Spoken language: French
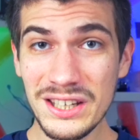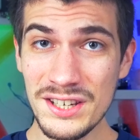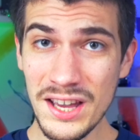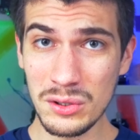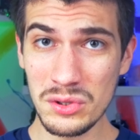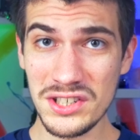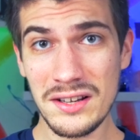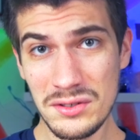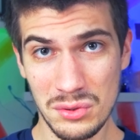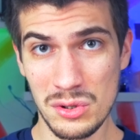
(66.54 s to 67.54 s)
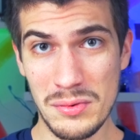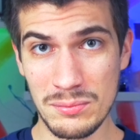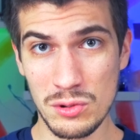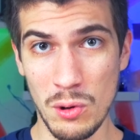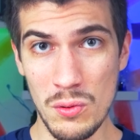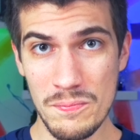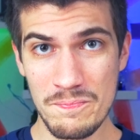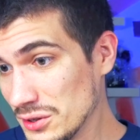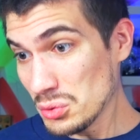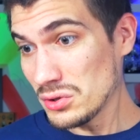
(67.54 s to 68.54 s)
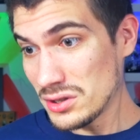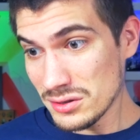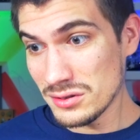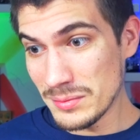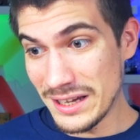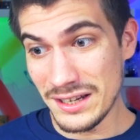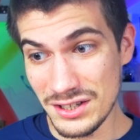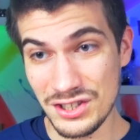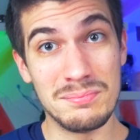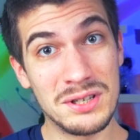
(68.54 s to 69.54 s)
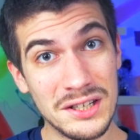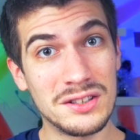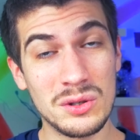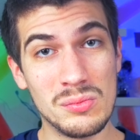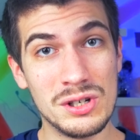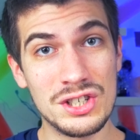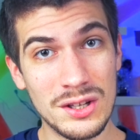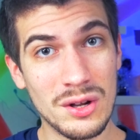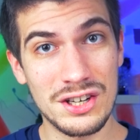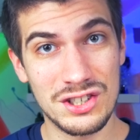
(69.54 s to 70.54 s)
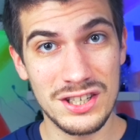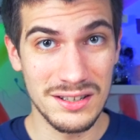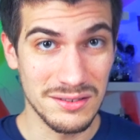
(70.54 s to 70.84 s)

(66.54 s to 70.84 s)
il n'y a que ça sur le MacBook Pro. Donc euh, bah, j'ai bien été obligé d'en acheter